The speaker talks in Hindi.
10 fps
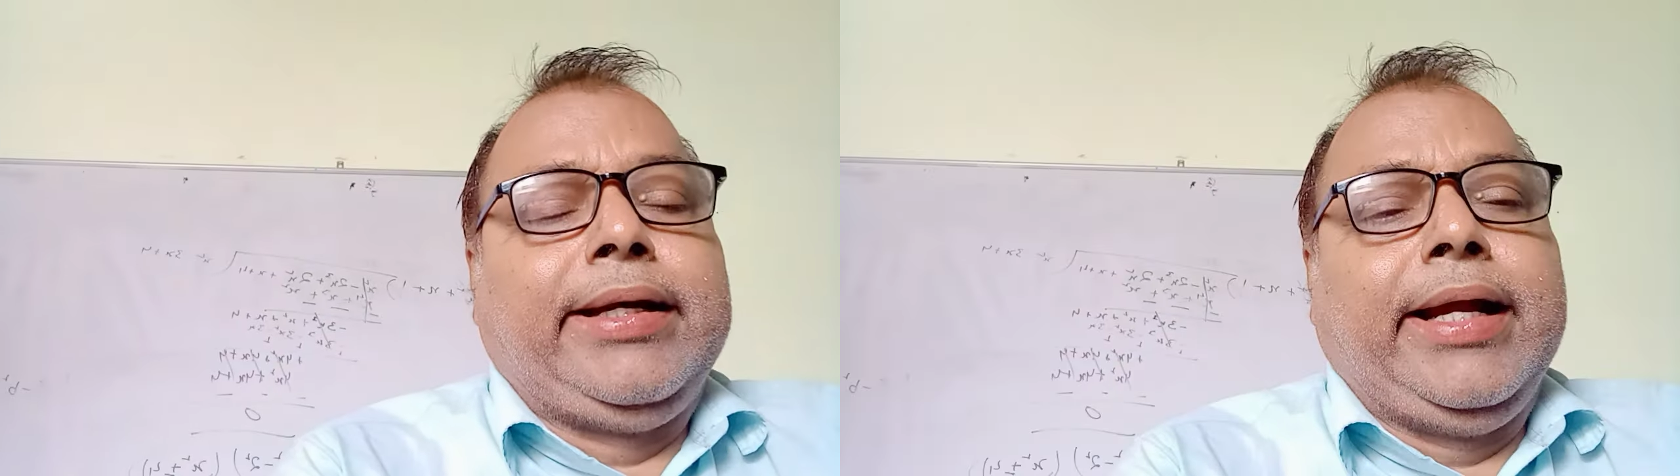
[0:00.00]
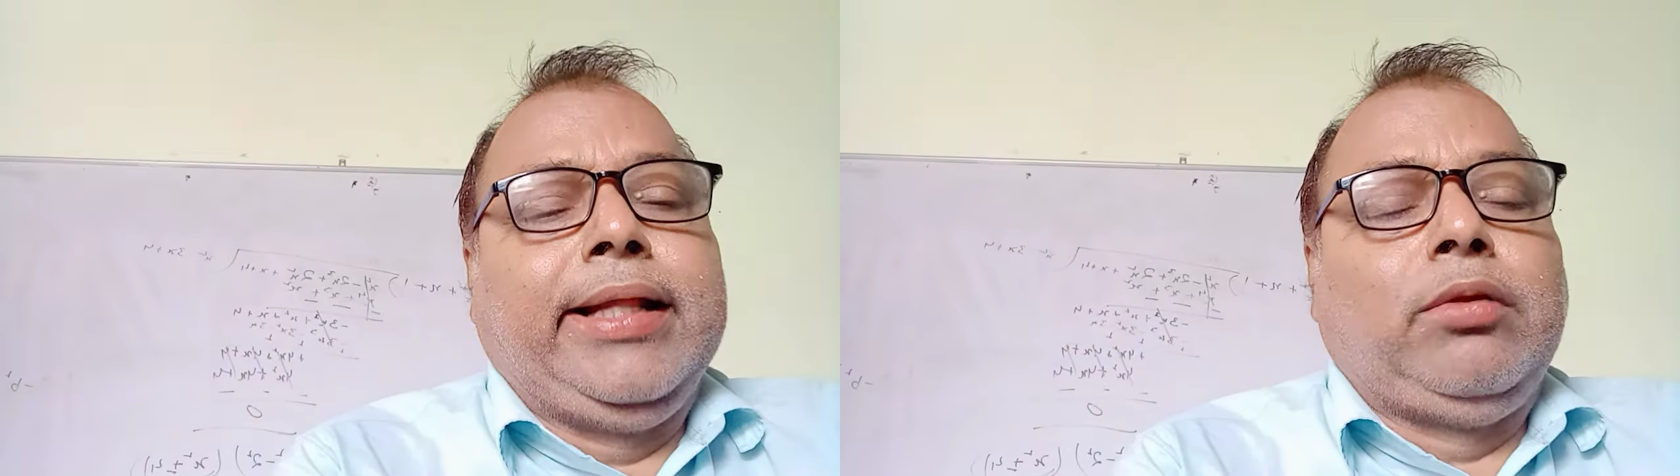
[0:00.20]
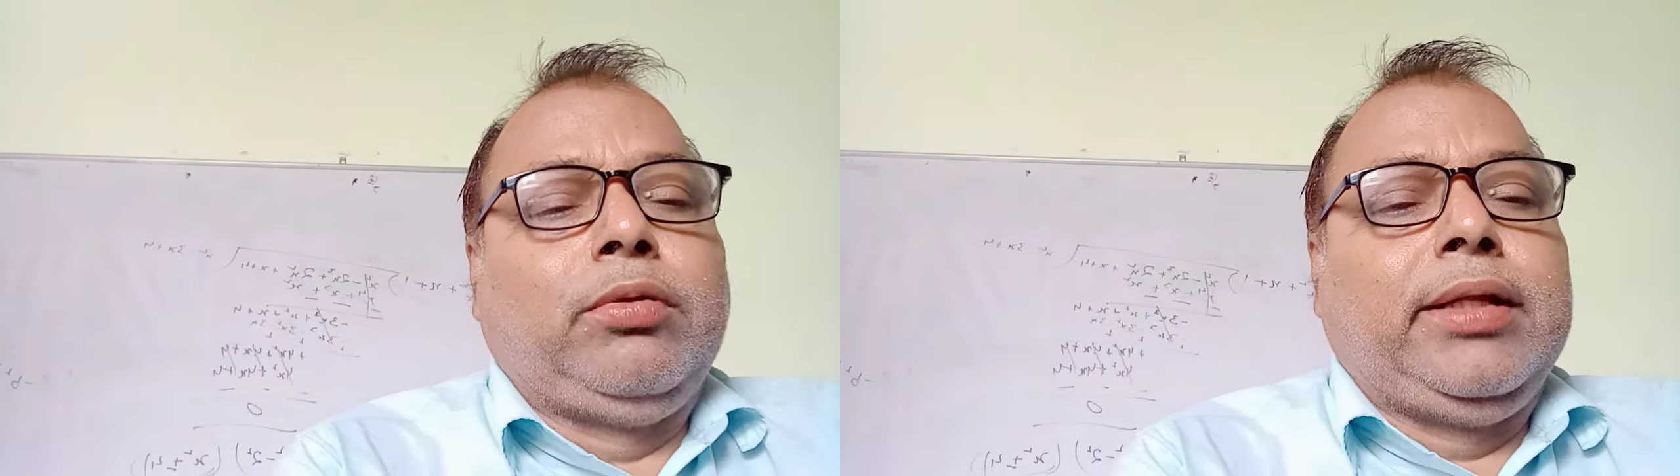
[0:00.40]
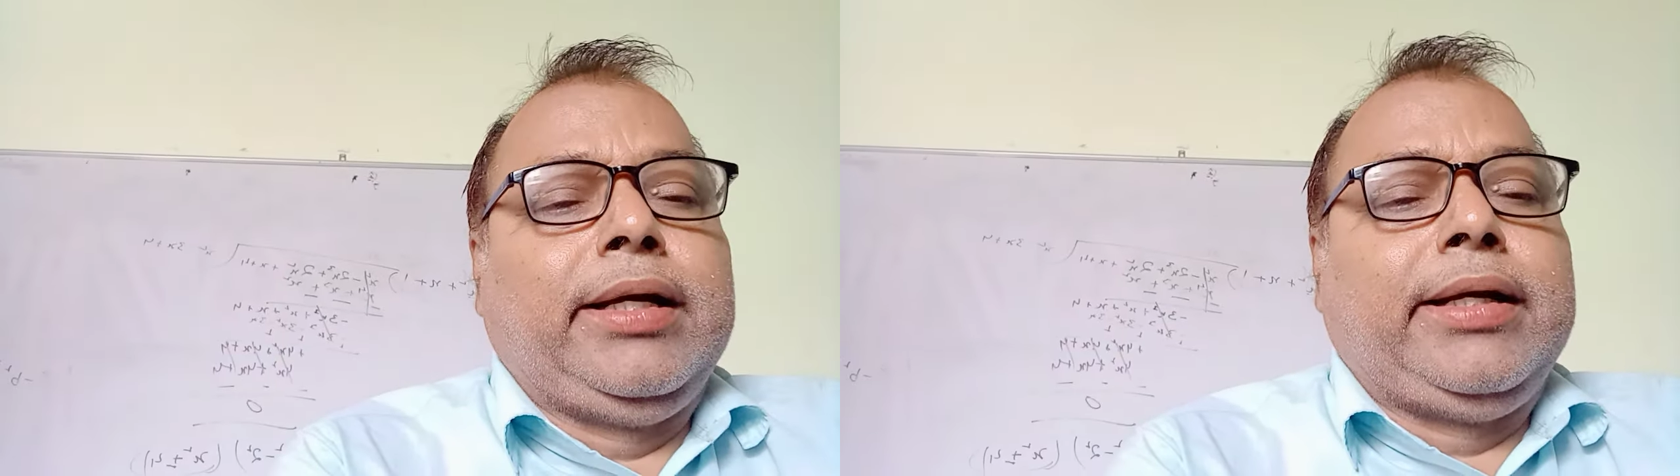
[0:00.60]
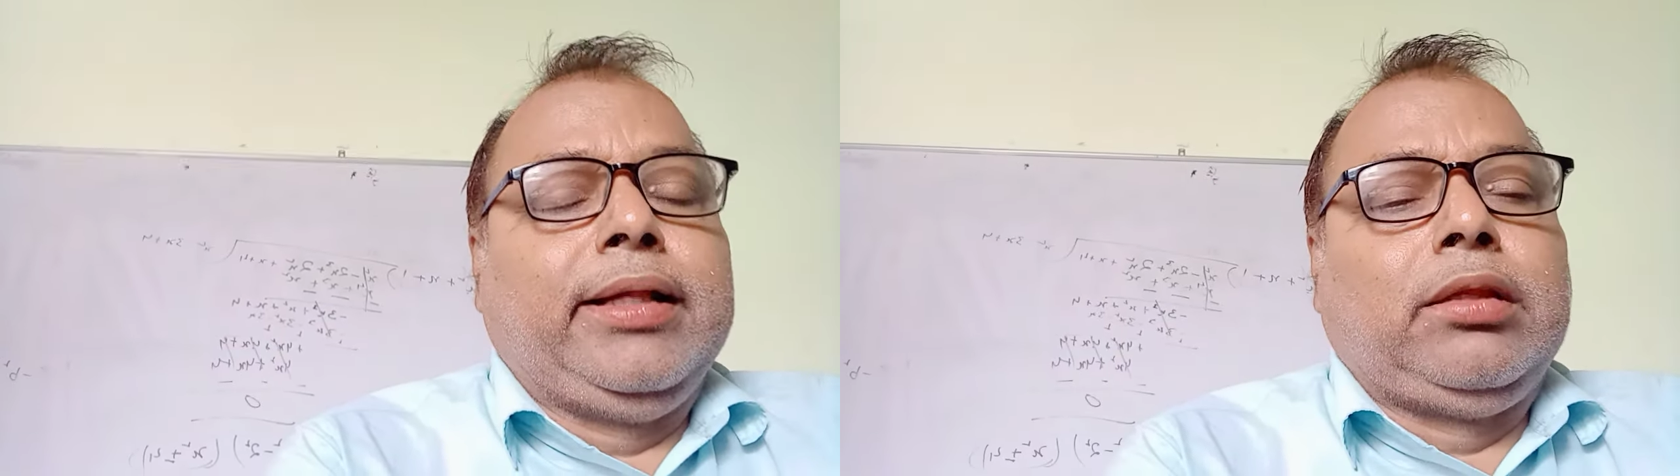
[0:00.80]
एट नाइन्थ टू
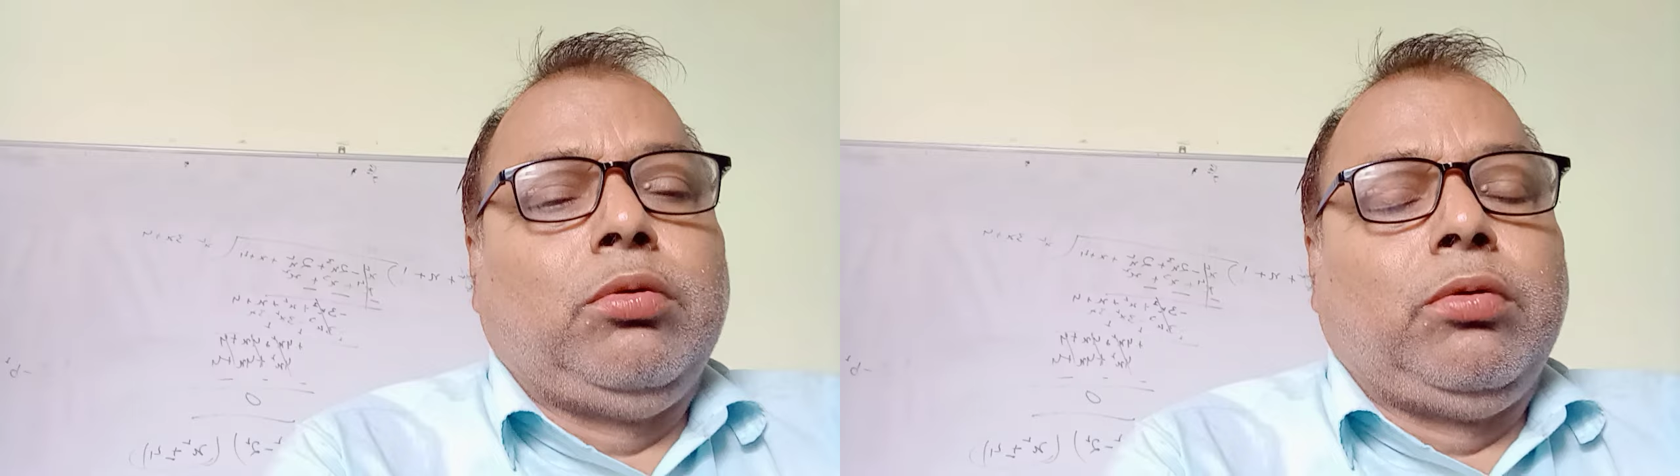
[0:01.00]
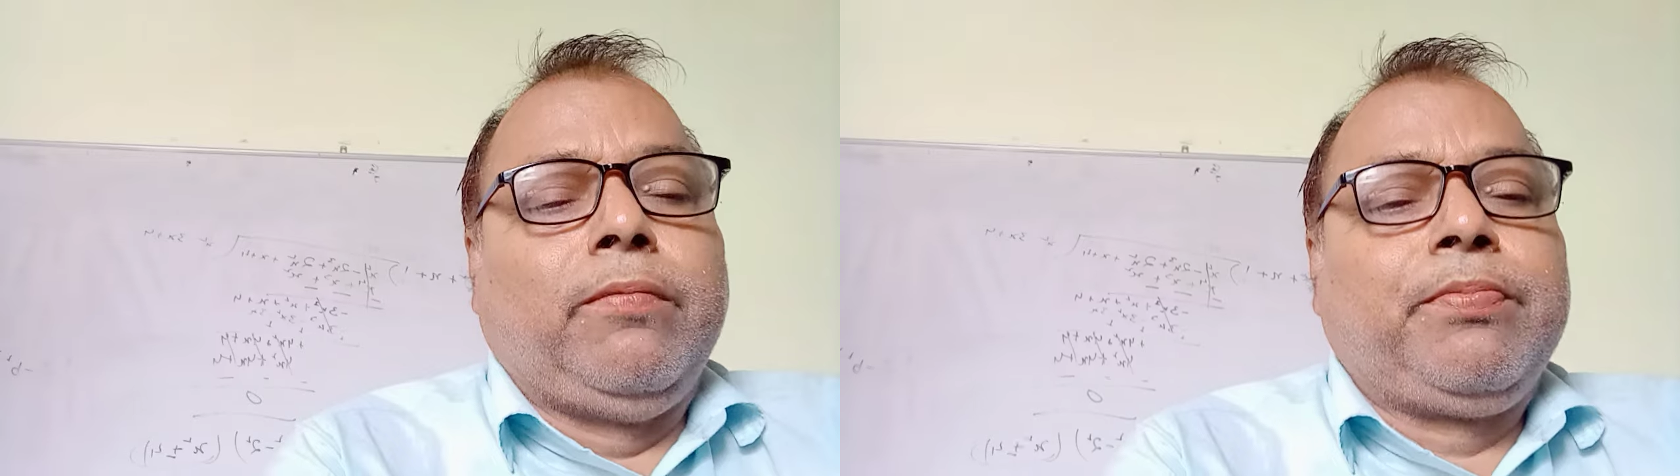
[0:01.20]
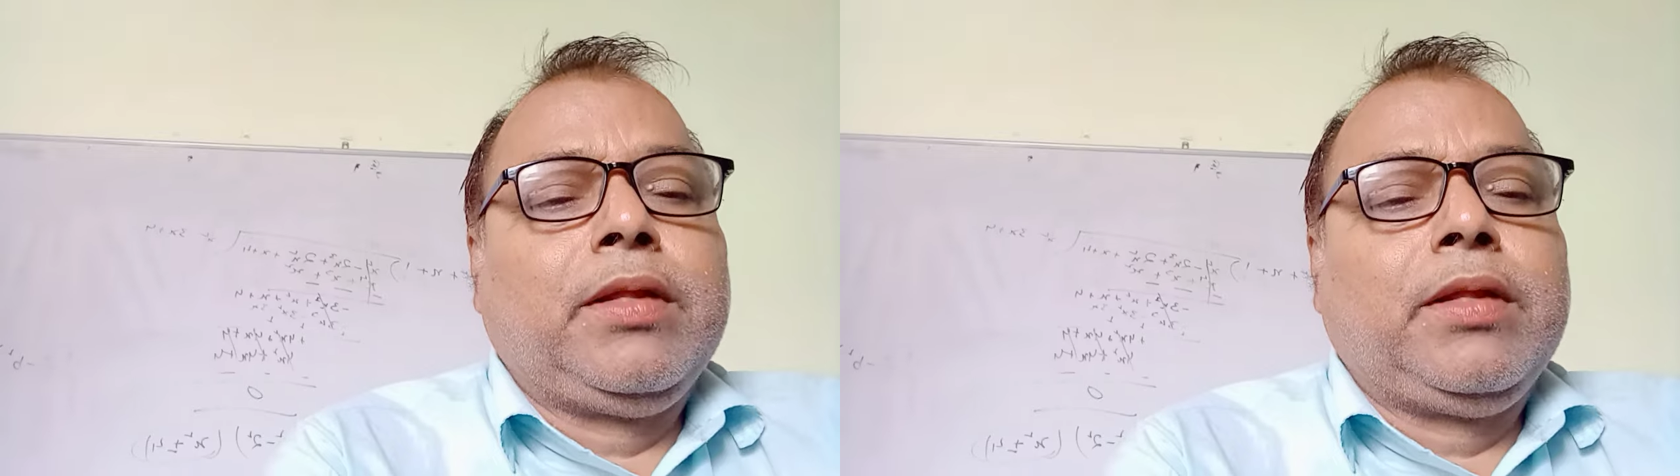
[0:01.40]
टेन टेंथ टू